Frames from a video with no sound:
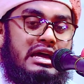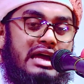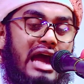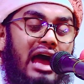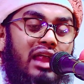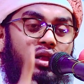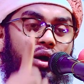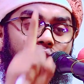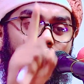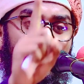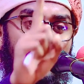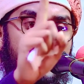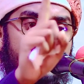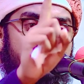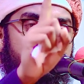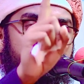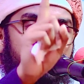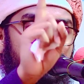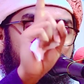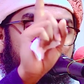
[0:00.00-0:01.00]
কালো
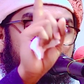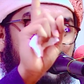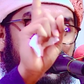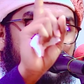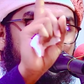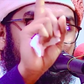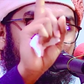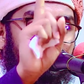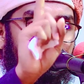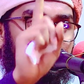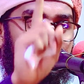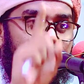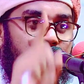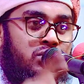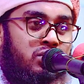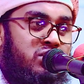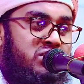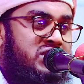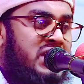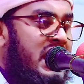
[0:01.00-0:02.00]
একজন
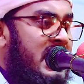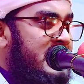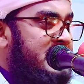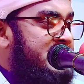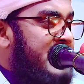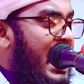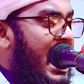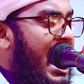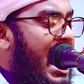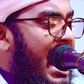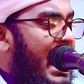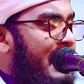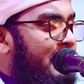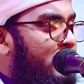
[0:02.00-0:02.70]
মানুষ যার